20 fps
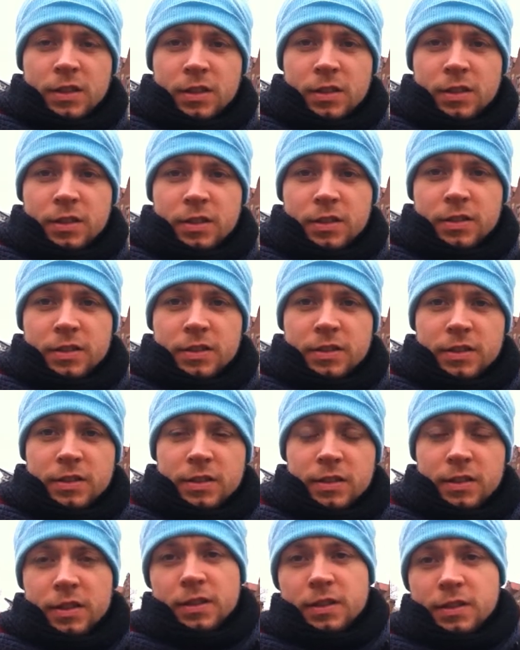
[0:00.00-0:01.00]

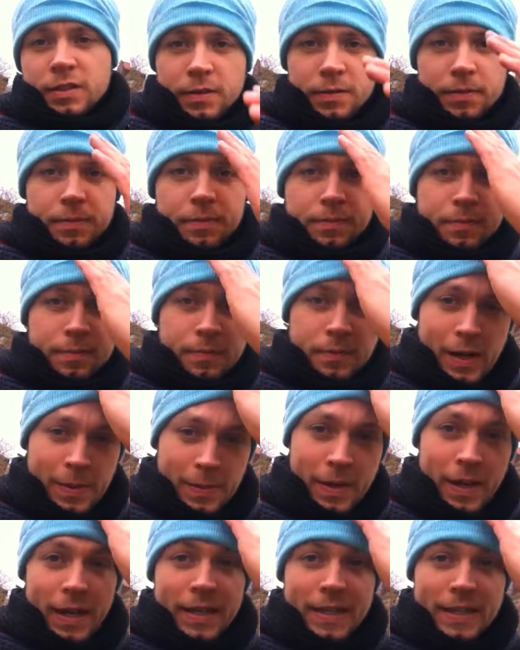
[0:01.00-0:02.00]
Und äh, ja,
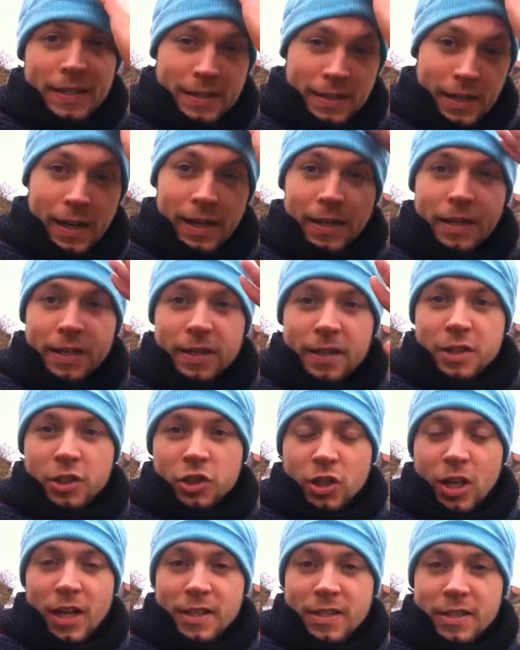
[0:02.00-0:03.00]
am ehesten eigentlich
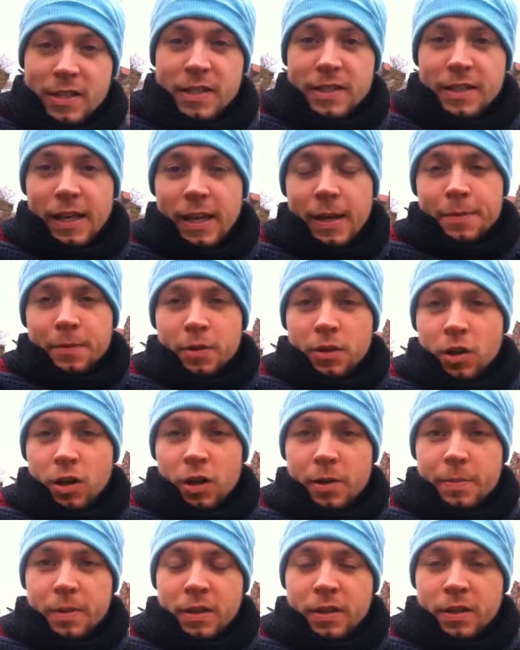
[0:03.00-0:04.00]

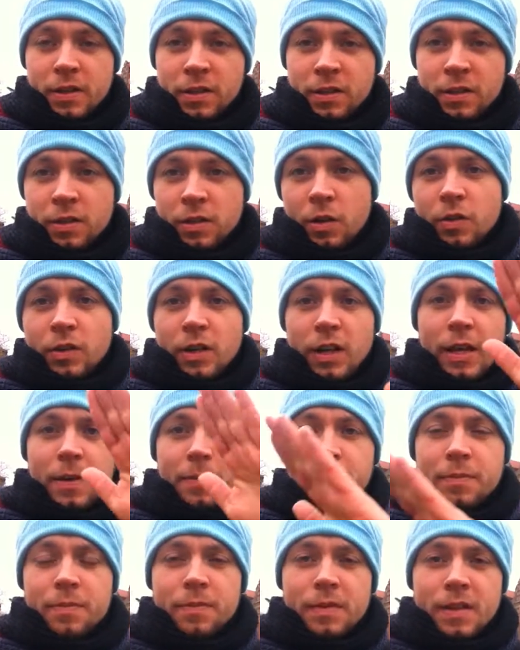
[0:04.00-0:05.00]
Staatssystemgläubige und
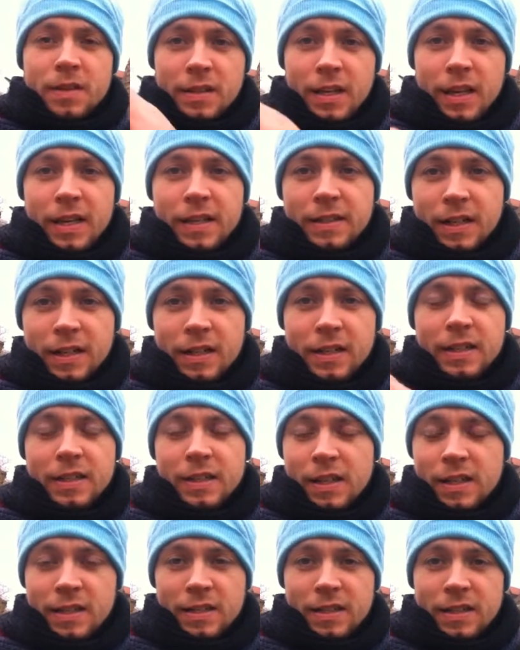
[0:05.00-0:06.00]
eben das Gegenteil,
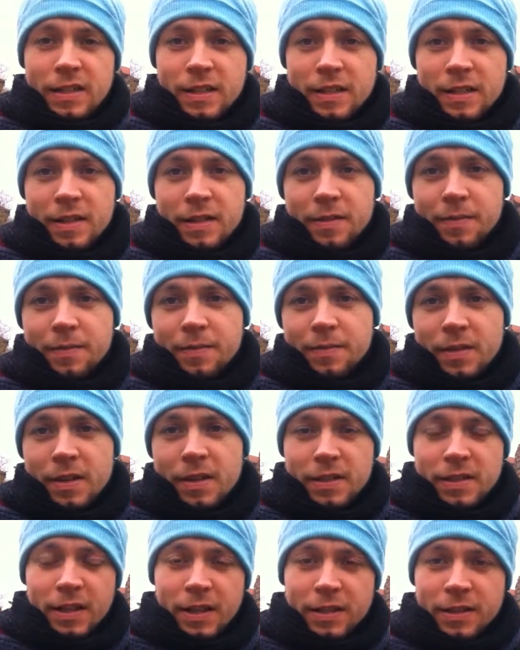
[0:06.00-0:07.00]
die da
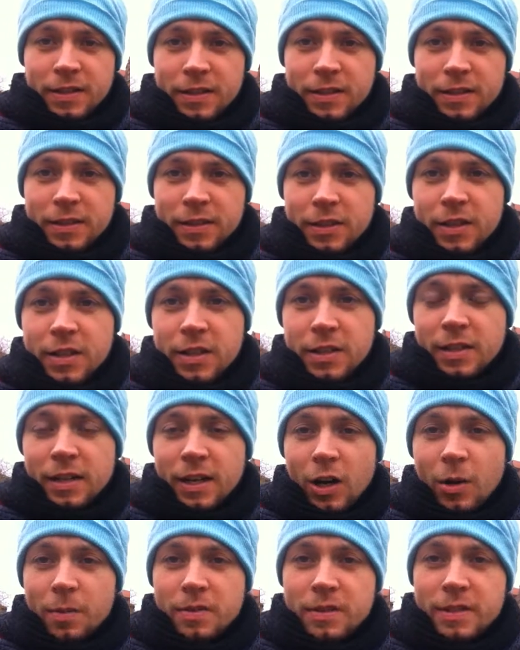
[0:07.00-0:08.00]
nicht dran, nicht
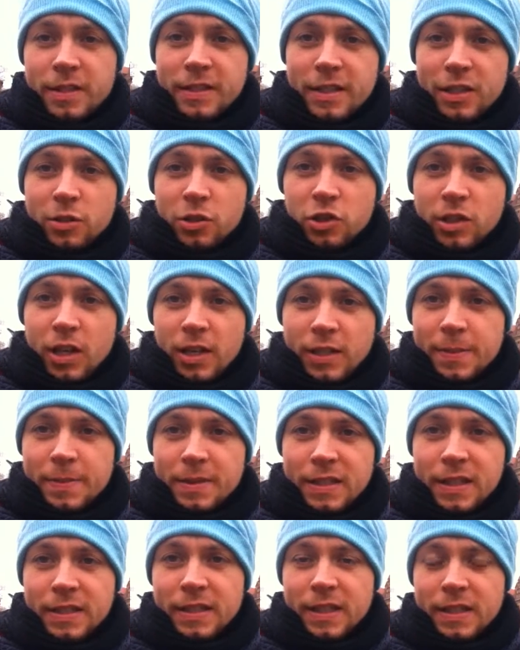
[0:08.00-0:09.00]
glauben und sich nicht so stark
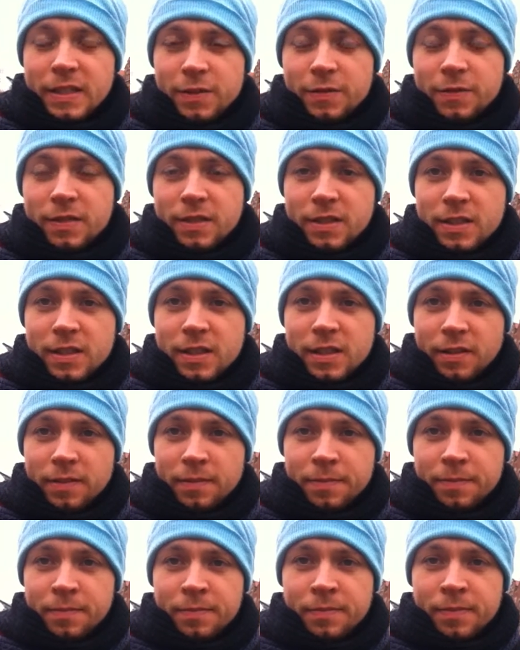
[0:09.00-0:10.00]
damit
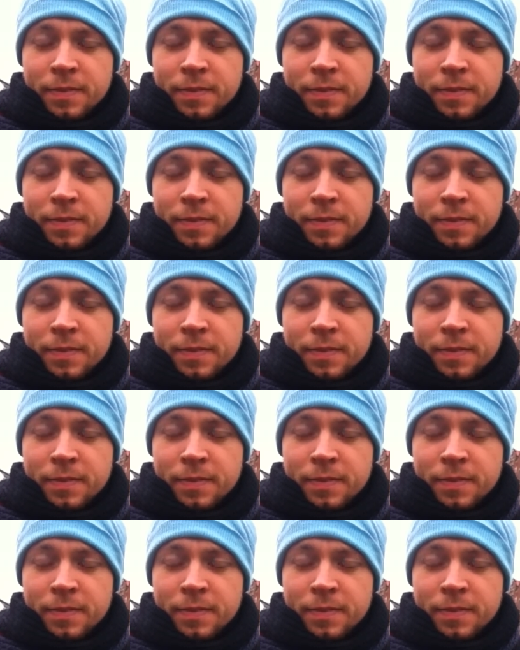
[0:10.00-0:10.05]
identifizieren.